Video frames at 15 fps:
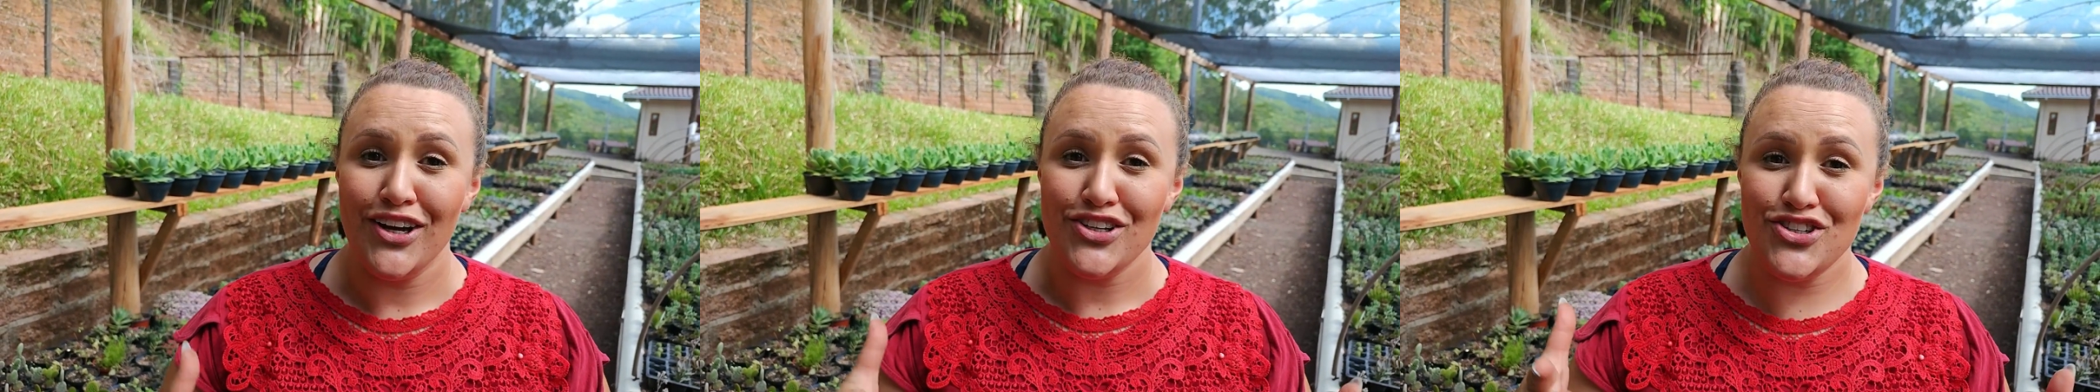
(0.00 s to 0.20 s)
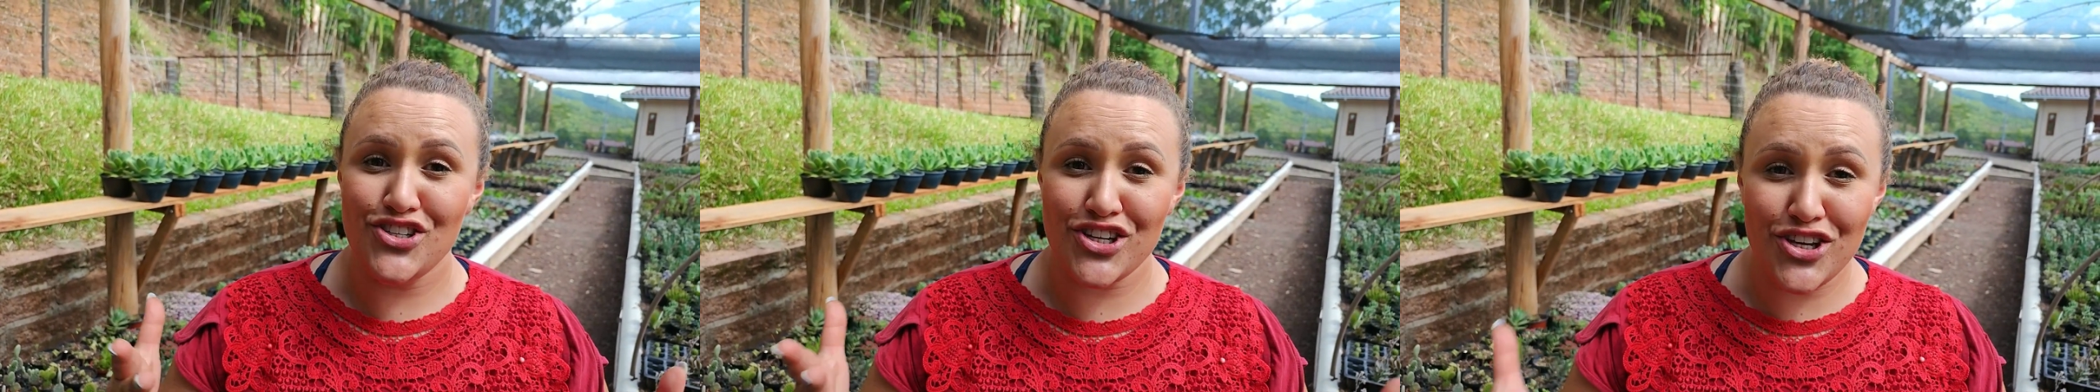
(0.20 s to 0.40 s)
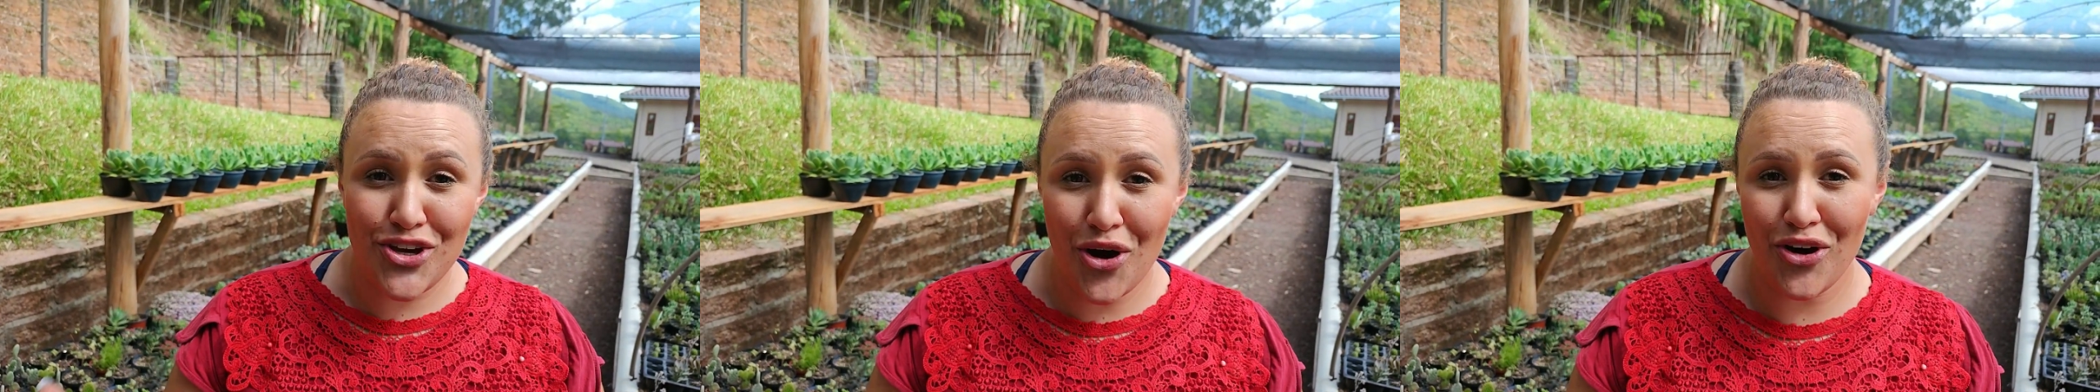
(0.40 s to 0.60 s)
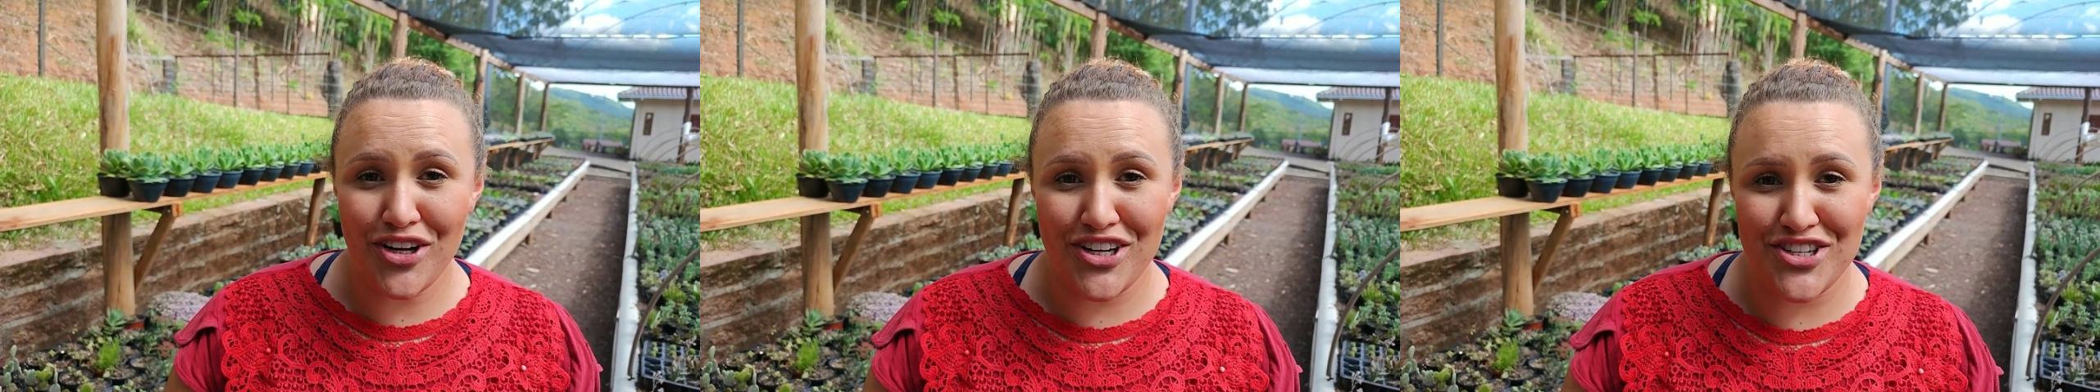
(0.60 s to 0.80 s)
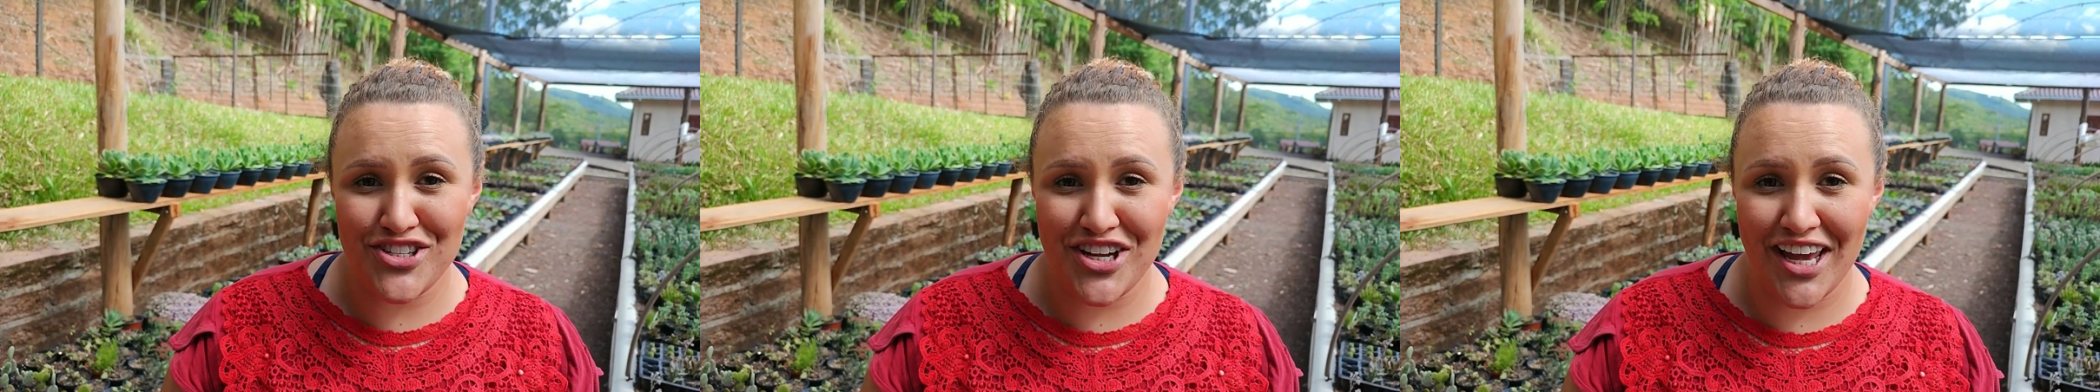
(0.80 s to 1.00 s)
de que
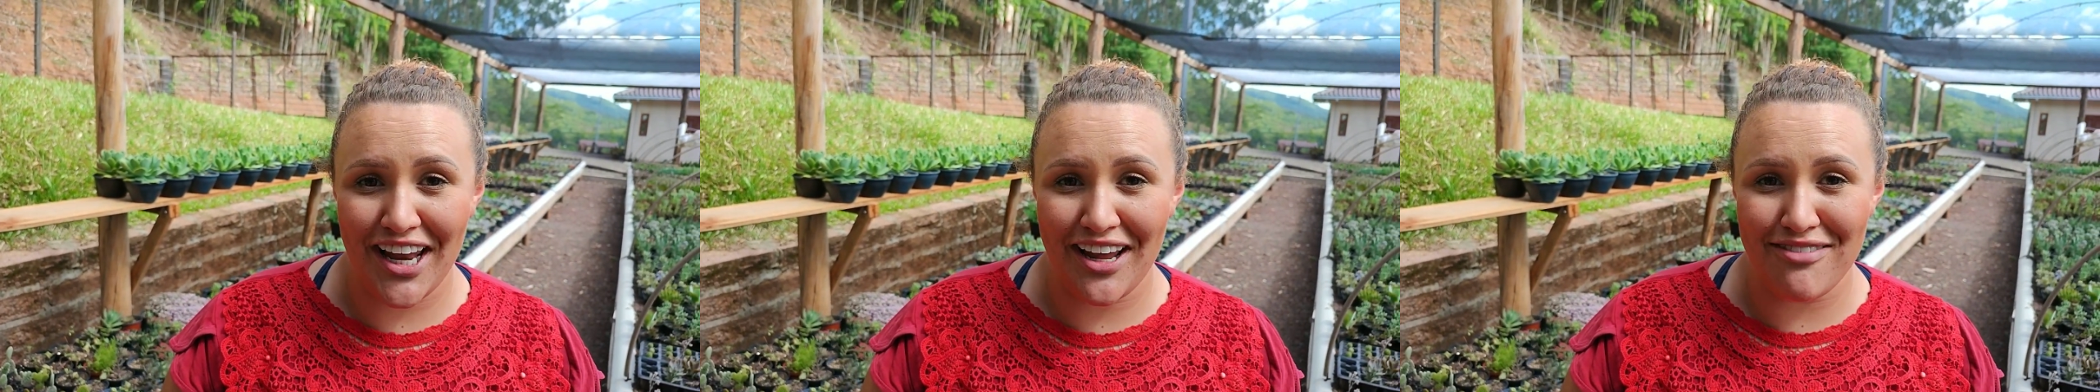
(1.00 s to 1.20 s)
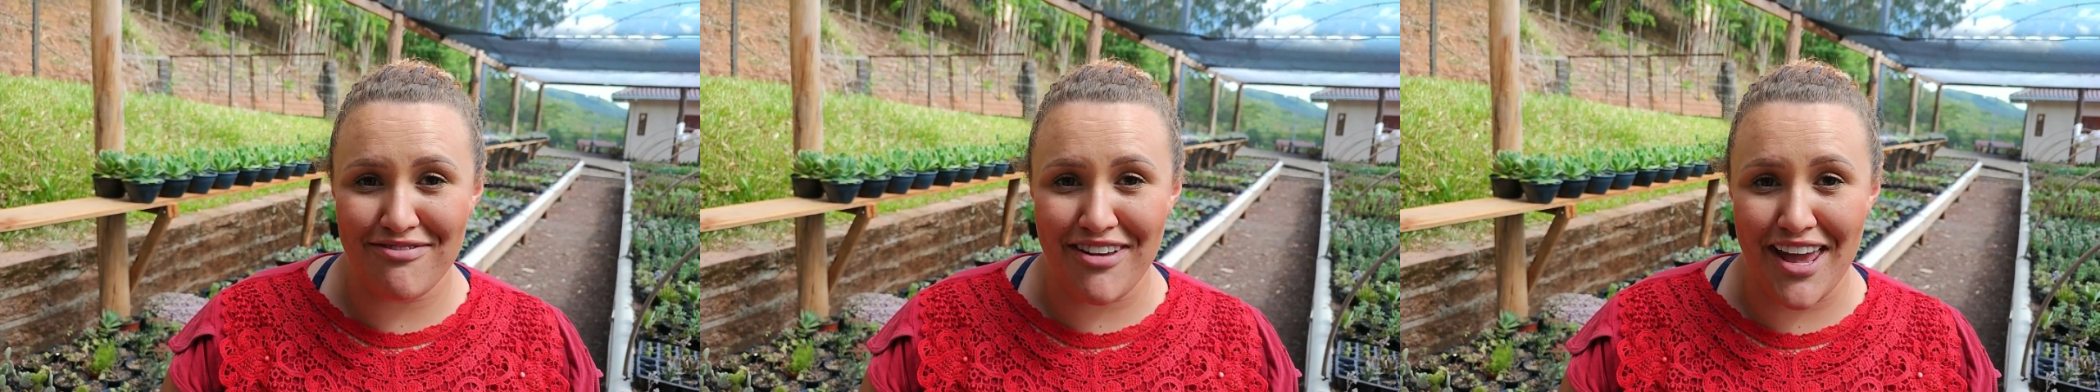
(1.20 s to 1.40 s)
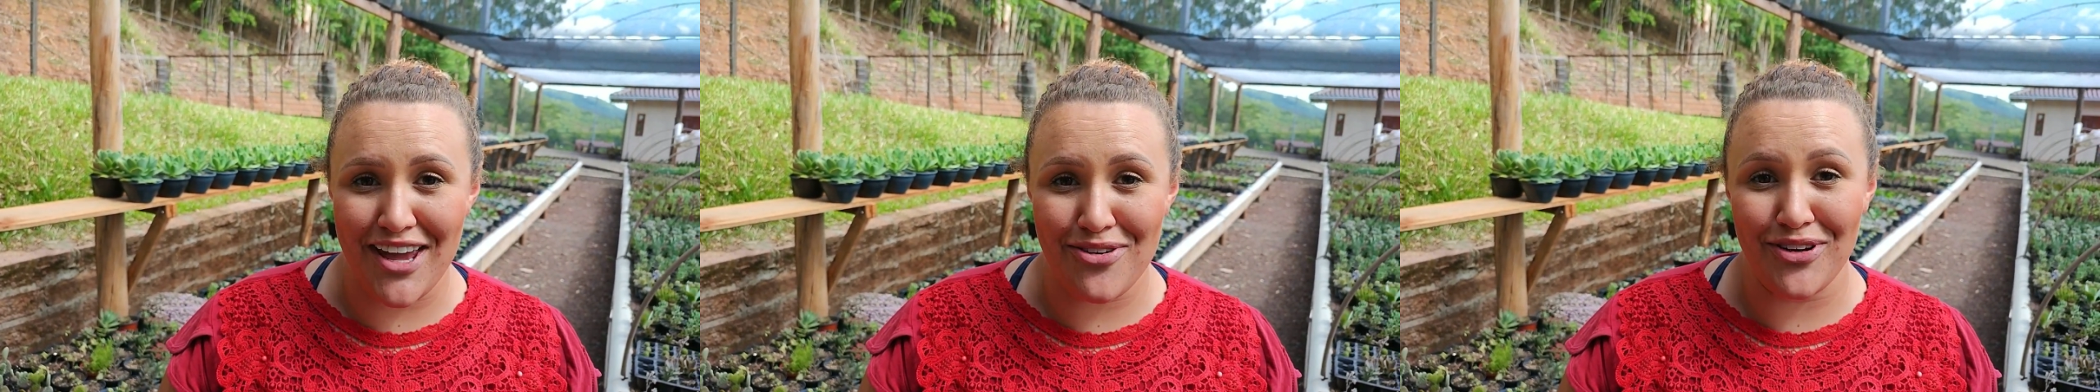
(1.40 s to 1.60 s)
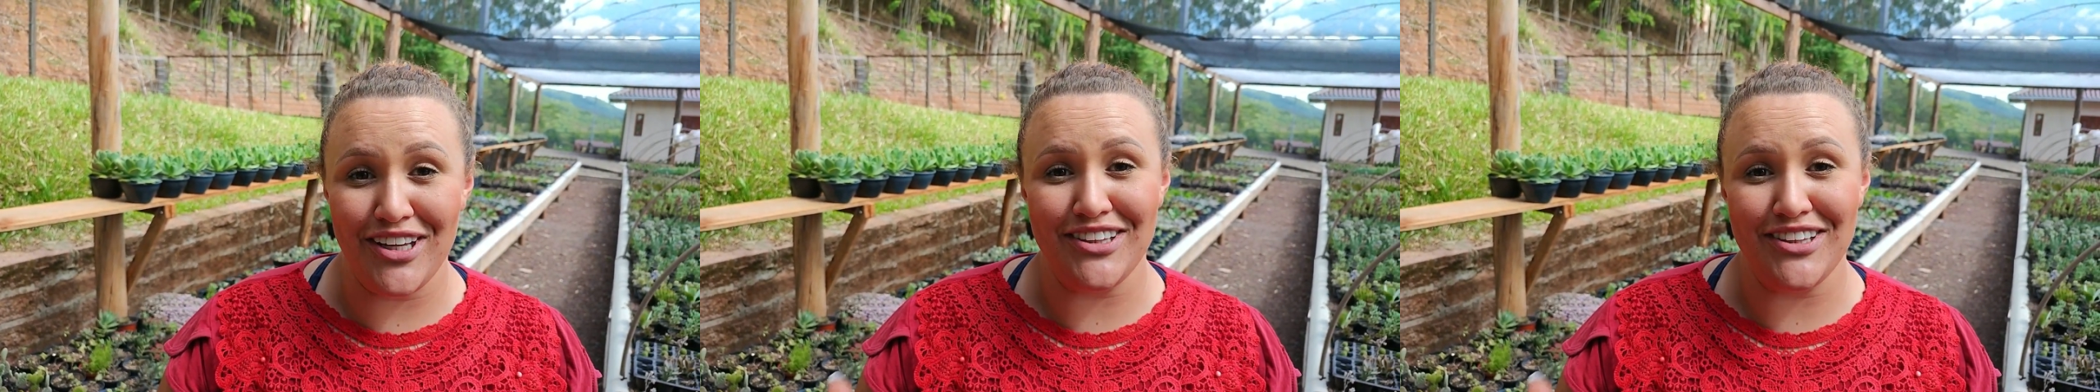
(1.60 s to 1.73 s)
origem ela veio.